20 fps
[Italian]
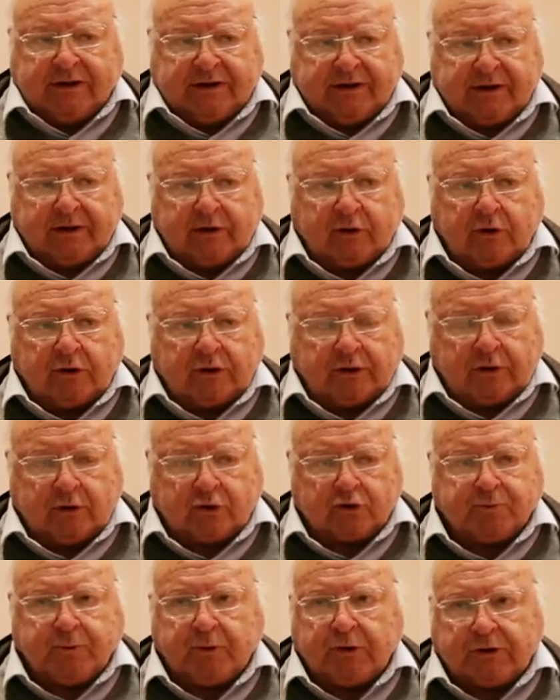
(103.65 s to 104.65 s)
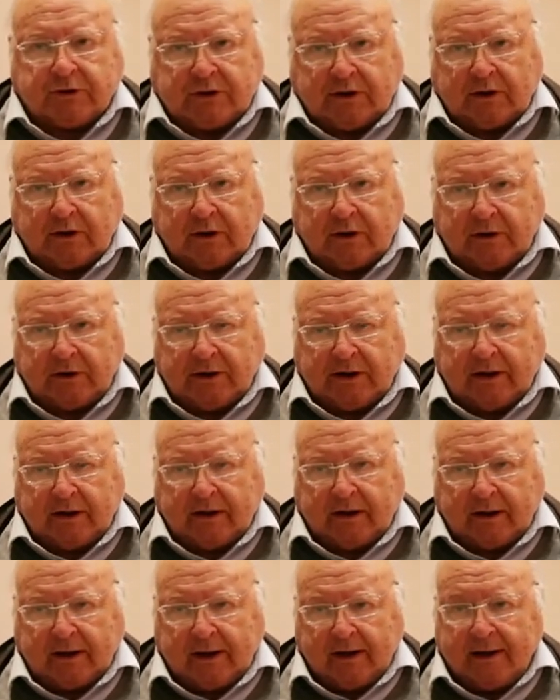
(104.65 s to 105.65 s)
direttore dello sport eh,
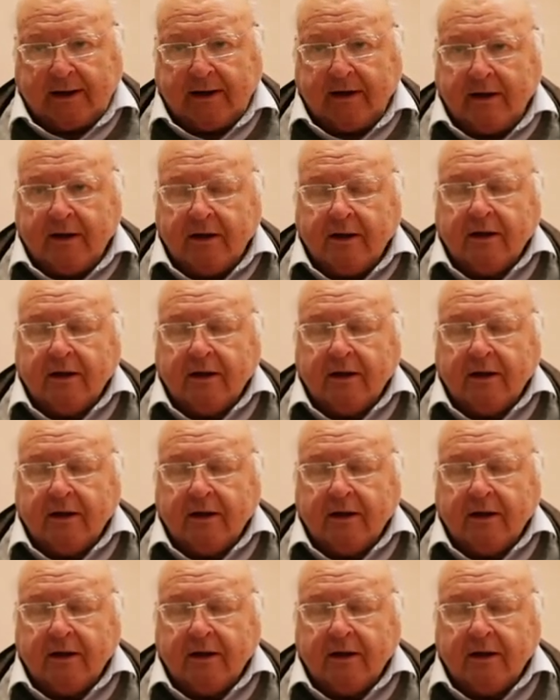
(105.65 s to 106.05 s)
della RAI,